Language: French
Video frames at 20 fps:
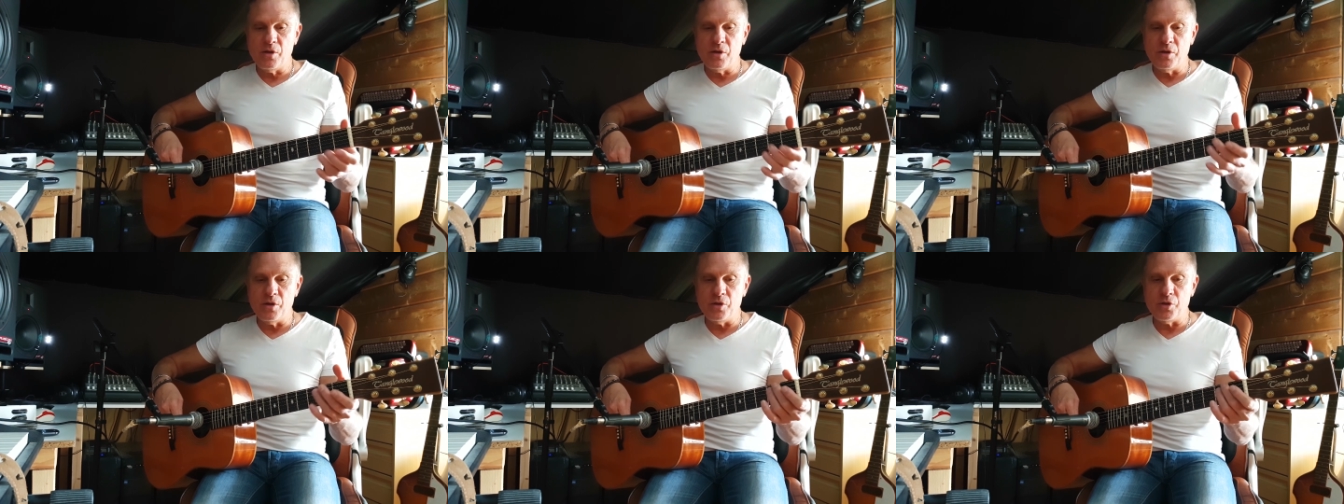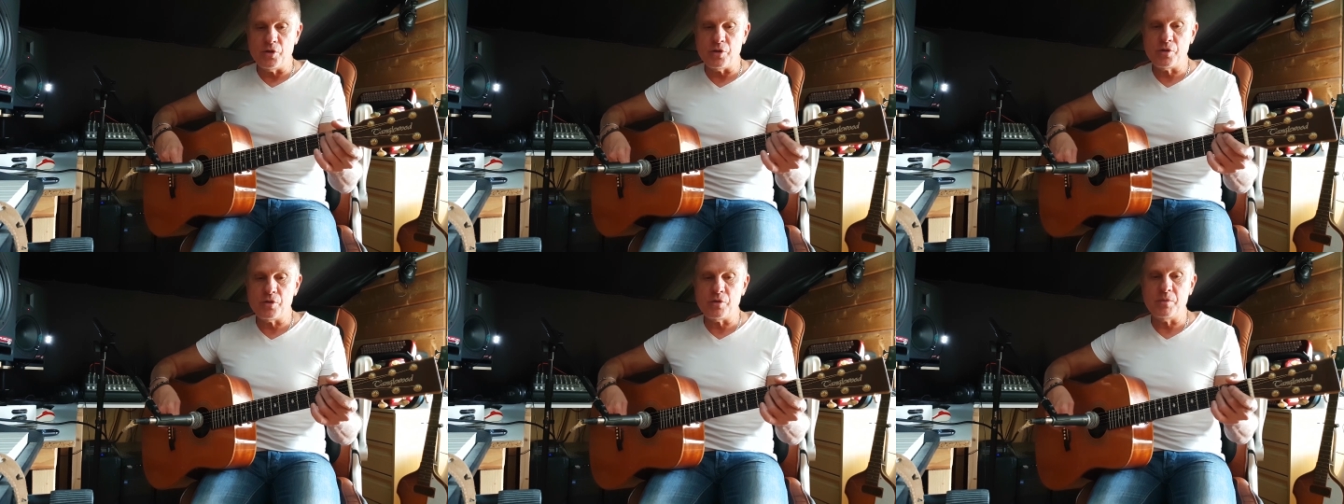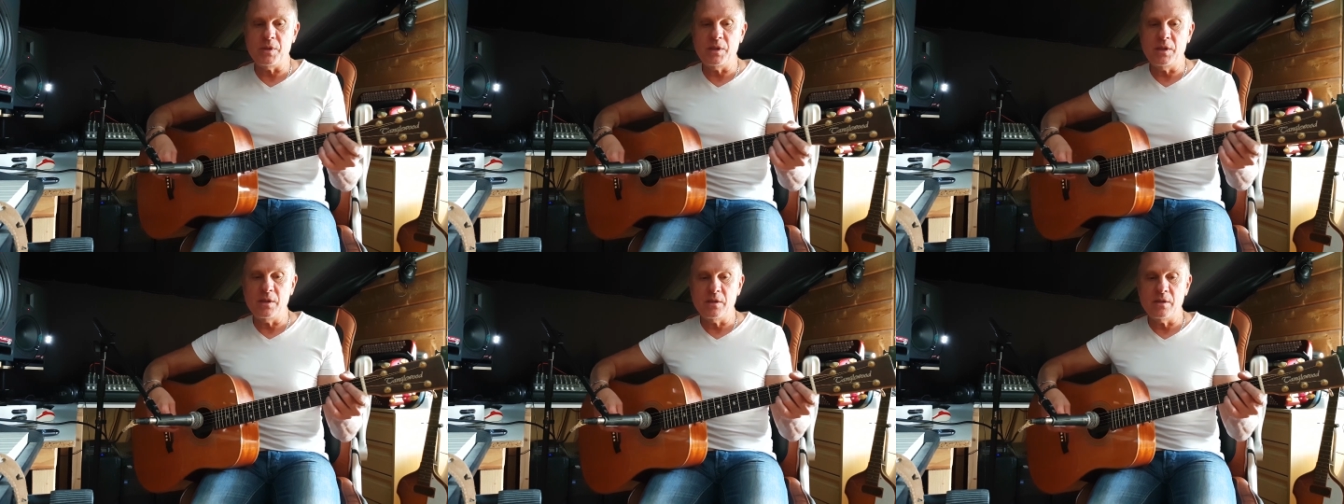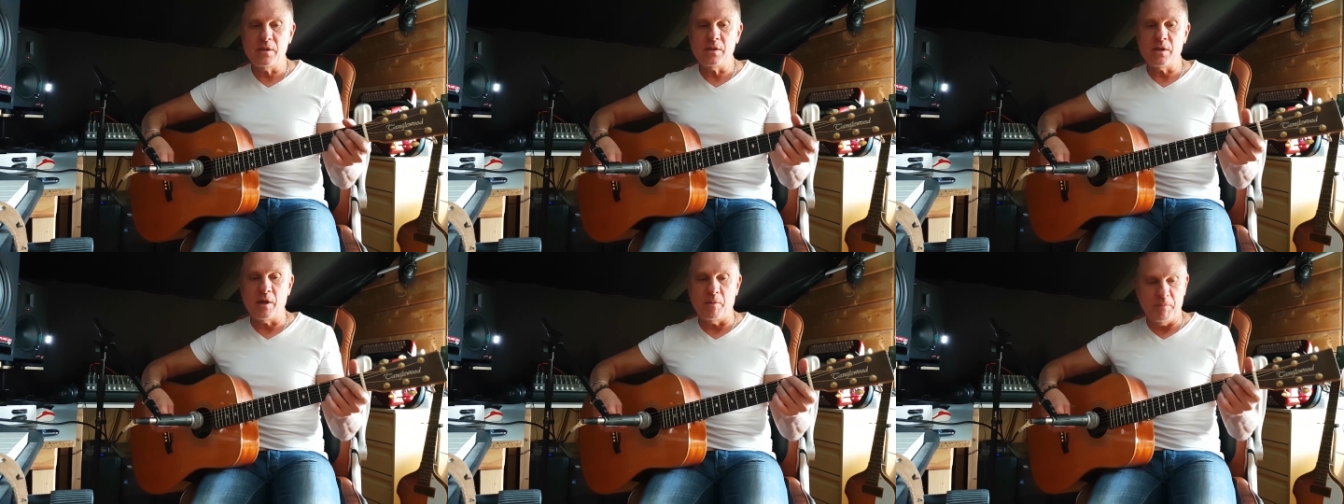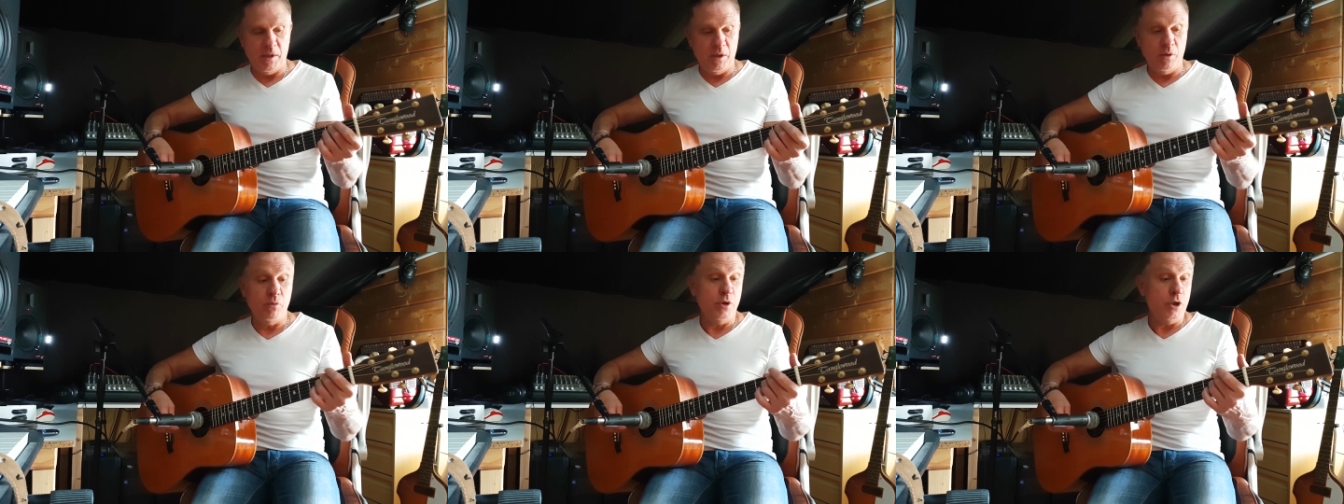Euh, je suis en
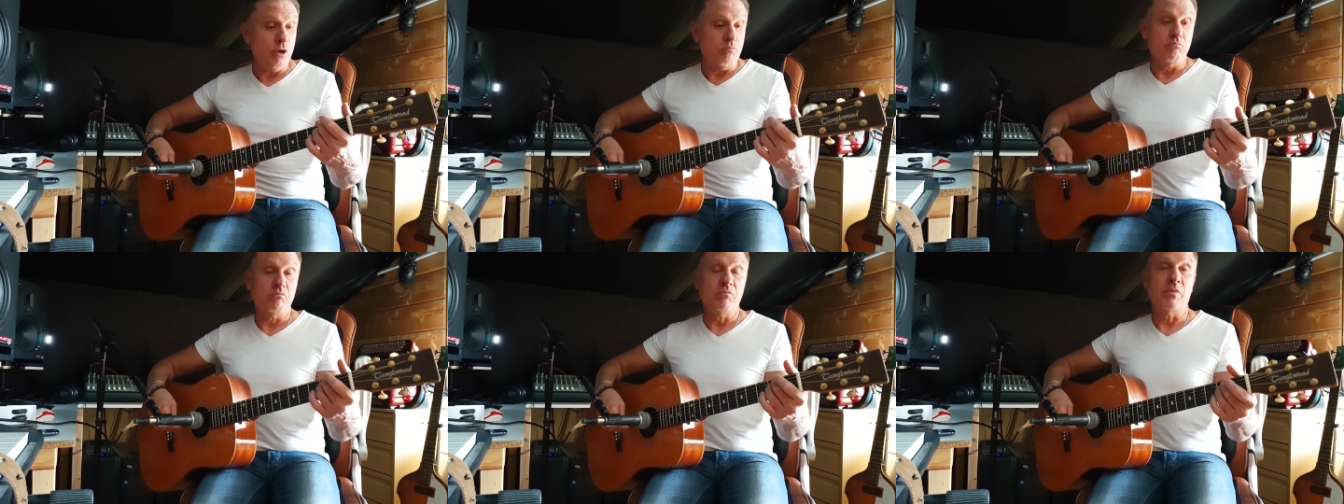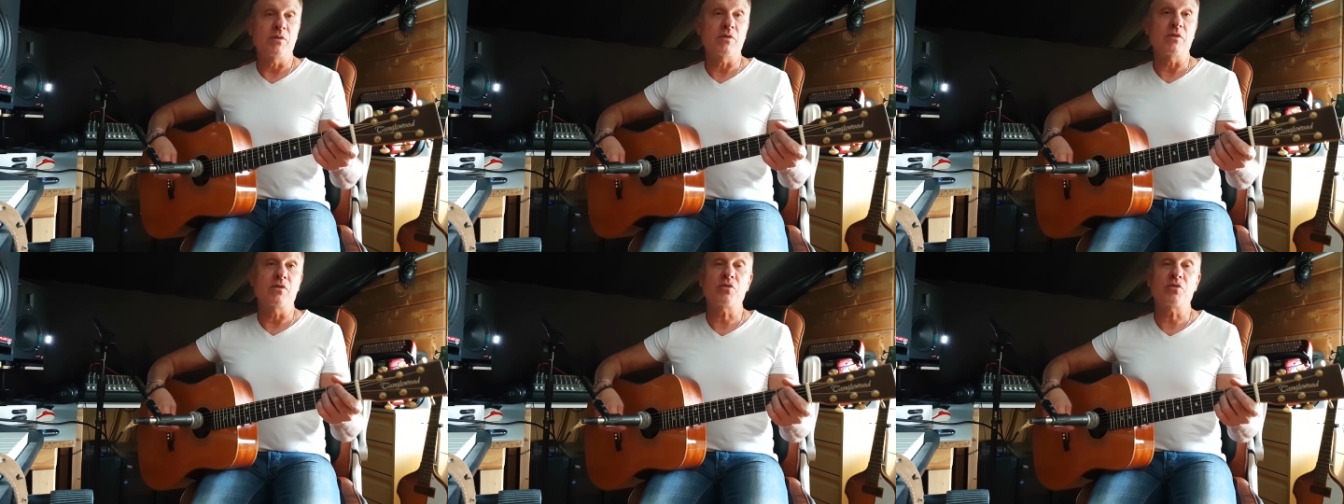mi, oui. Euh,